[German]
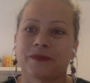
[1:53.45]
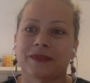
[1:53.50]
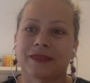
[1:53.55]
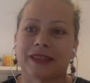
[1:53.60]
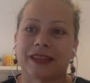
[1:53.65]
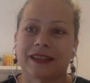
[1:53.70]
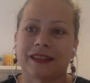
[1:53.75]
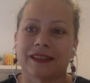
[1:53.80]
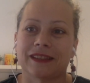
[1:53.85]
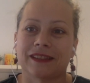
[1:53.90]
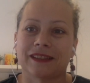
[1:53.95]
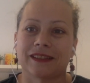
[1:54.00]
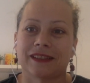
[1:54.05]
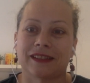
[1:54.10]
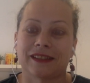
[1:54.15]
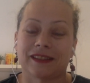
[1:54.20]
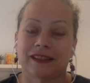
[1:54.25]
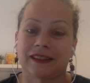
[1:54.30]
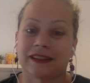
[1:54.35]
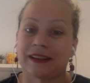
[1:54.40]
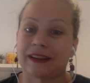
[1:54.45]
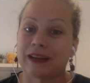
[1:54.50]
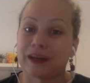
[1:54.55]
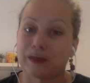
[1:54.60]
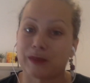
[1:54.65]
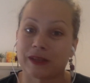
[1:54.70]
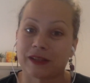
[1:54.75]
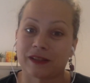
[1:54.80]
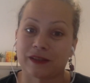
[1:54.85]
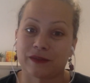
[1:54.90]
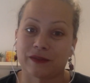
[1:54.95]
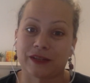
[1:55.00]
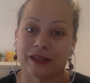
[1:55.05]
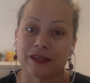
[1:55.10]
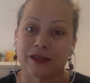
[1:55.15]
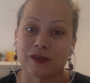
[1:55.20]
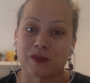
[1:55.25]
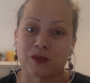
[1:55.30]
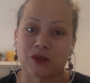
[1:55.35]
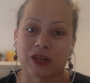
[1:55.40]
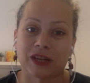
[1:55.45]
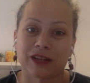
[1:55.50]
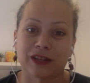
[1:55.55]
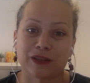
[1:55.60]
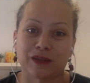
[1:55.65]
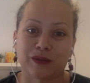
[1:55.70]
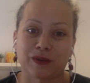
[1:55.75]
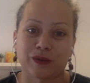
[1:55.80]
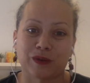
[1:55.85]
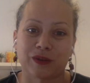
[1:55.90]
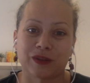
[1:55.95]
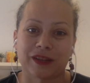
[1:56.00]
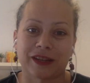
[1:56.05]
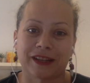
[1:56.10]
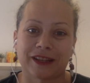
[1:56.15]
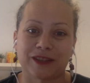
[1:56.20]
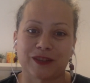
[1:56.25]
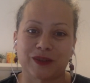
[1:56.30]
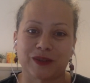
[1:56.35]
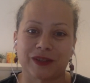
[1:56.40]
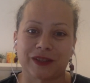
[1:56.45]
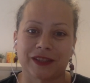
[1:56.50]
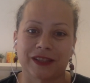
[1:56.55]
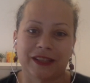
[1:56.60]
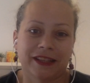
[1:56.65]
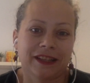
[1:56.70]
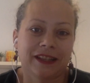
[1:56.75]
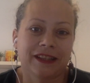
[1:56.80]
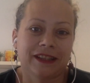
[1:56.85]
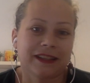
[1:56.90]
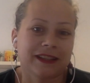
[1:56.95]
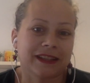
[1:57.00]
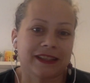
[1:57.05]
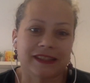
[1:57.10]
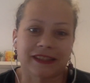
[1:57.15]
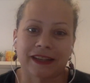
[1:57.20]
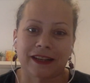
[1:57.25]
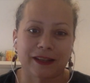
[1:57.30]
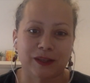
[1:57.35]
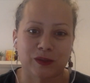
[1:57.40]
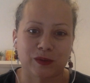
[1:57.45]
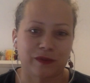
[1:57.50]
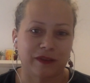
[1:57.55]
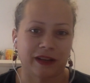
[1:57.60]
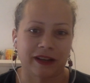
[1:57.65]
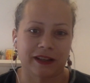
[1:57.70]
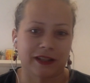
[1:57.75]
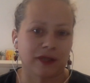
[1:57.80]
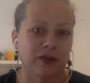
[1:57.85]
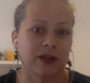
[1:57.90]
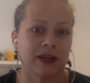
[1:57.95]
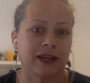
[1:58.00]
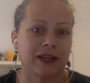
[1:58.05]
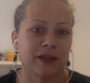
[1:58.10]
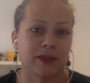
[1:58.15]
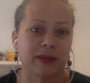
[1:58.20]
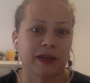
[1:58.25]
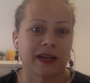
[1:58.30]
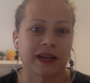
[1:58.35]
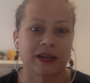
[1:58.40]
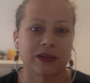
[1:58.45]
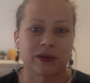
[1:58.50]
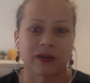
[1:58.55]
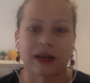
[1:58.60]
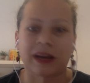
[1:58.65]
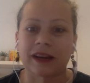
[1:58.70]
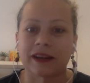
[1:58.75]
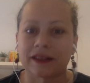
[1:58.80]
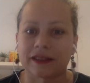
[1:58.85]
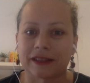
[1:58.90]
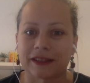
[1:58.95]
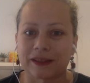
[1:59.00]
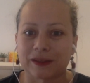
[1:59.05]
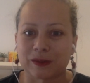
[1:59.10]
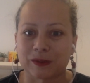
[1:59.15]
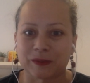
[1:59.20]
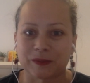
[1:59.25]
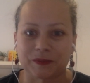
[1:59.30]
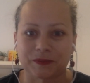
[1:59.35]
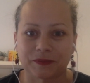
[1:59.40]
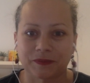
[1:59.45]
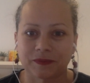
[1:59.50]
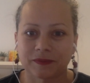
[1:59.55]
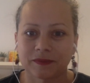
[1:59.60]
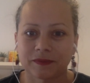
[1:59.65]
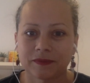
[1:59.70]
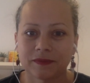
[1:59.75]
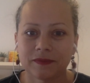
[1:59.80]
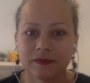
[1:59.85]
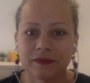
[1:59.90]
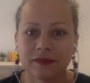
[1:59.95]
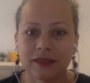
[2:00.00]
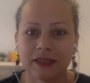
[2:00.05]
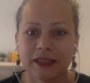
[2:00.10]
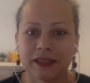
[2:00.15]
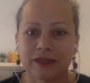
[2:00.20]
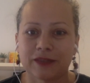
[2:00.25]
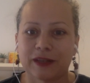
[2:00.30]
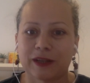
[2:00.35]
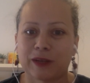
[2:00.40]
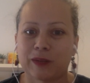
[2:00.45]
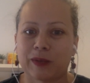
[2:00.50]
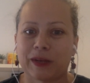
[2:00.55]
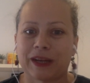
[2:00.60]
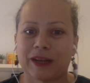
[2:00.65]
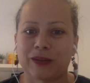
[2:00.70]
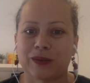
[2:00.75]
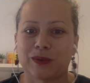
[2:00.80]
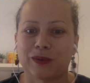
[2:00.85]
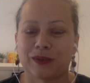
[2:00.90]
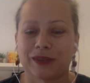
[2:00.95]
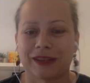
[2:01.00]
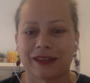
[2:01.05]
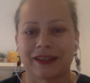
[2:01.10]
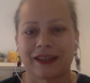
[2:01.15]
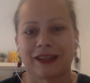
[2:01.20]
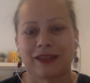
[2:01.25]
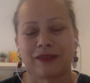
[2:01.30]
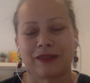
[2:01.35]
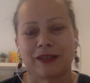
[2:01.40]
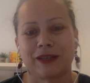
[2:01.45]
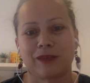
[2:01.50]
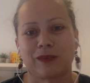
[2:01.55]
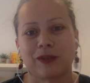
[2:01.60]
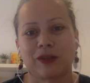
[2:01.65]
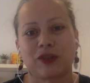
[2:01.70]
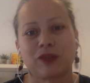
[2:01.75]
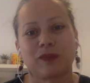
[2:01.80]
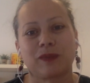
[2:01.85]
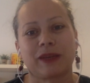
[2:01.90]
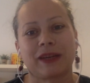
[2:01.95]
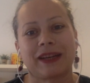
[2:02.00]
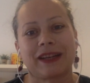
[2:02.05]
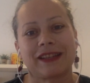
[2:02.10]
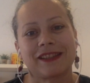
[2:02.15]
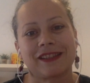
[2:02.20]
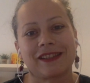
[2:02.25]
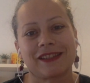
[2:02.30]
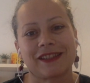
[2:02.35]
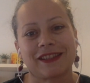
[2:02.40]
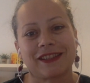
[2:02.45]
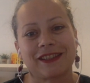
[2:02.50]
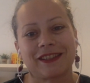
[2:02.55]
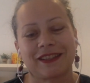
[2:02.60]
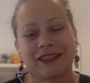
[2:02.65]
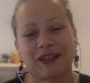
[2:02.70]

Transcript: dann ist das in den allermeisten Fällen zum Scheitern verurteilt. Und ganz ehrlich, so fange ich auch keine Beratung an. Also ich fange Beratung nur dann an, wenn die Menschen bereit sind, sich